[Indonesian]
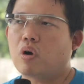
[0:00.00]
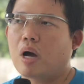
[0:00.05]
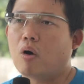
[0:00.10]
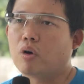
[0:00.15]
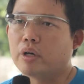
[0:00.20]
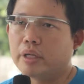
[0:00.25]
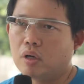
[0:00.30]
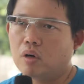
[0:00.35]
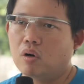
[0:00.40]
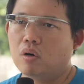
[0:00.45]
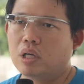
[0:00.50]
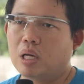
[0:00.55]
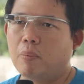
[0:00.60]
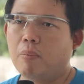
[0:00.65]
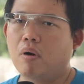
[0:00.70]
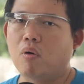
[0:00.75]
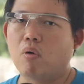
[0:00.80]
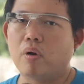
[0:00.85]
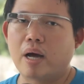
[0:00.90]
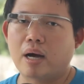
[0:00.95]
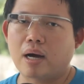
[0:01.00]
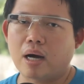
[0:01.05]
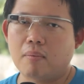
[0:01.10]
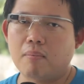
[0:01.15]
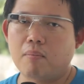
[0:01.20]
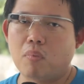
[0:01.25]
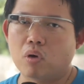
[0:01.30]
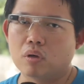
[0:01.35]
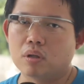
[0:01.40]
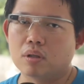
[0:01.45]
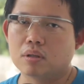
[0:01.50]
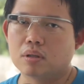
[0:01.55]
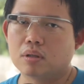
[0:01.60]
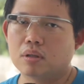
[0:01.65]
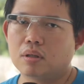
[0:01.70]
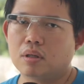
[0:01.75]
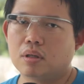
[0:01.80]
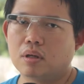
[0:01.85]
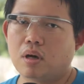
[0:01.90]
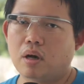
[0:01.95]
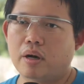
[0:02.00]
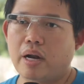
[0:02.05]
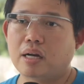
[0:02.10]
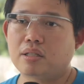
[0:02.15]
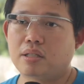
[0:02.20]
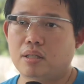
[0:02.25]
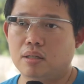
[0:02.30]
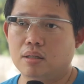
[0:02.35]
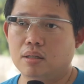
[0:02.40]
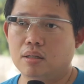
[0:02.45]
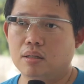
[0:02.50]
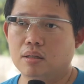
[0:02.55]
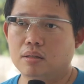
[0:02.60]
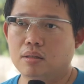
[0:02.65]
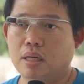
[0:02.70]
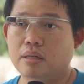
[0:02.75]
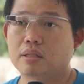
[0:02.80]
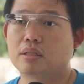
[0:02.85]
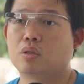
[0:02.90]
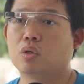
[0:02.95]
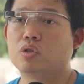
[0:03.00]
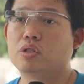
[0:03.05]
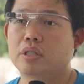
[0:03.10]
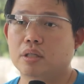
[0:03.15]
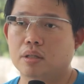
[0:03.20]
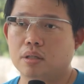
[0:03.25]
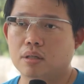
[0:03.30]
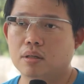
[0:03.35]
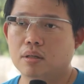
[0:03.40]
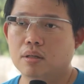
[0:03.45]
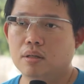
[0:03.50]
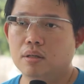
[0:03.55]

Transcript: audio dia menggunakan Bone Conduction Transduction.